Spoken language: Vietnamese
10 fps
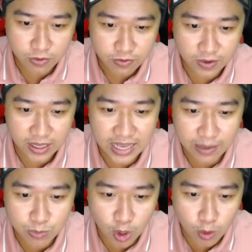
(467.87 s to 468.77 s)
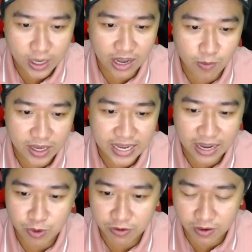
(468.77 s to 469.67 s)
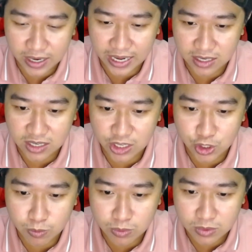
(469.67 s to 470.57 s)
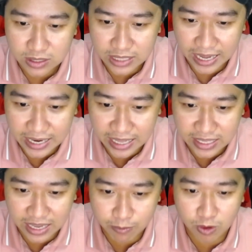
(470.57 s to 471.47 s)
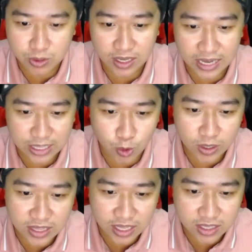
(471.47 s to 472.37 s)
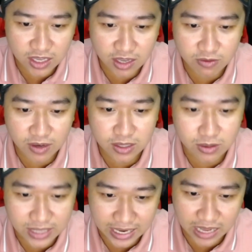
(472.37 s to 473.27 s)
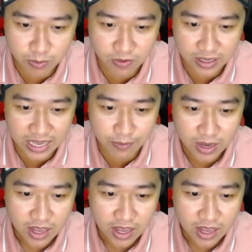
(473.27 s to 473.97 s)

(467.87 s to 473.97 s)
vì dám tố cáo bị can Nguyễn Phương Hằng thì chúng đã đánh nhầm vào chị gái tôi Đinh Thị Chiên với thương tật 20%